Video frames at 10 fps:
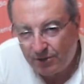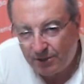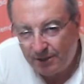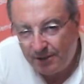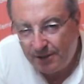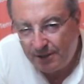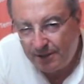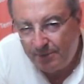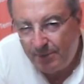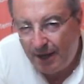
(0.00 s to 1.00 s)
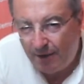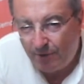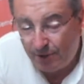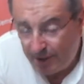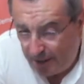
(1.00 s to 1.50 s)
di, di, di
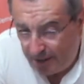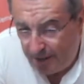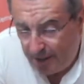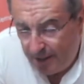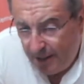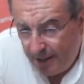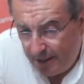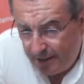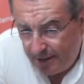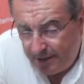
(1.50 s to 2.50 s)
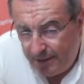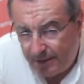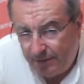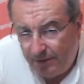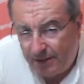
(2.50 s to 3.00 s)
bello e, e, di, e di,
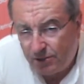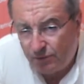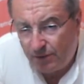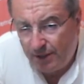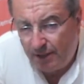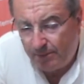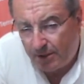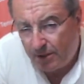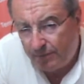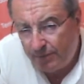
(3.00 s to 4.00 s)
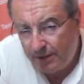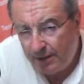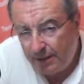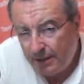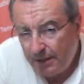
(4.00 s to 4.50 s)
attività giovanile, perché alla
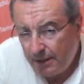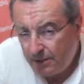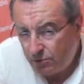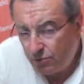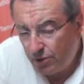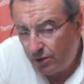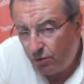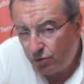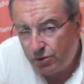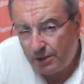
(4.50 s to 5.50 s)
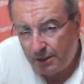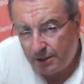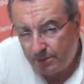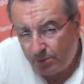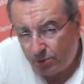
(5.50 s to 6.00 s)
fine sono dei costi che
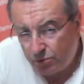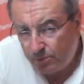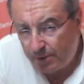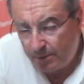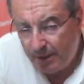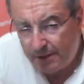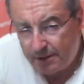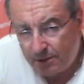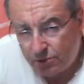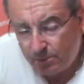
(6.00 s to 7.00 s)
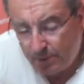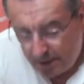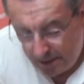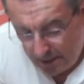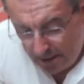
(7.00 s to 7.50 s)
si possono permettere, insomma.
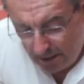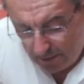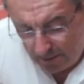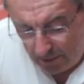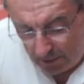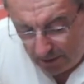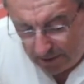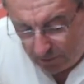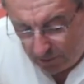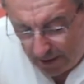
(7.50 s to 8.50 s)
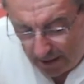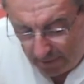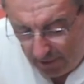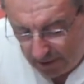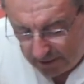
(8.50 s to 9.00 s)
Quindi ho organizzato una gara a
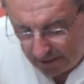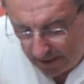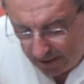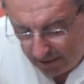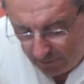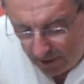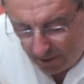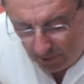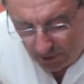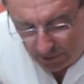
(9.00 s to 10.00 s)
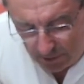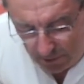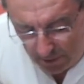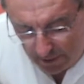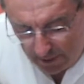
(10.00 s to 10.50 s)
Villa Strada, una a
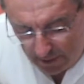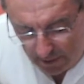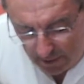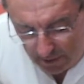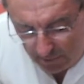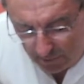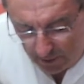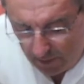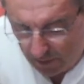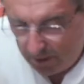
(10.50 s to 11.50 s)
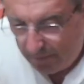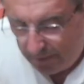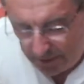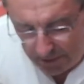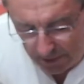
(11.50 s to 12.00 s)
Bozzolo, eh, l'ultima qua il
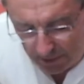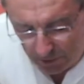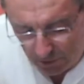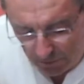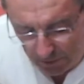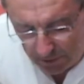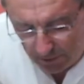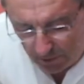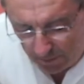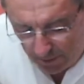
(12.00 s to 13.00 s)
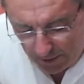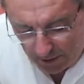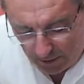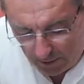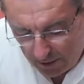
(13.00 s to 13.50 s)
26 di giugno di Solo, poi ne ho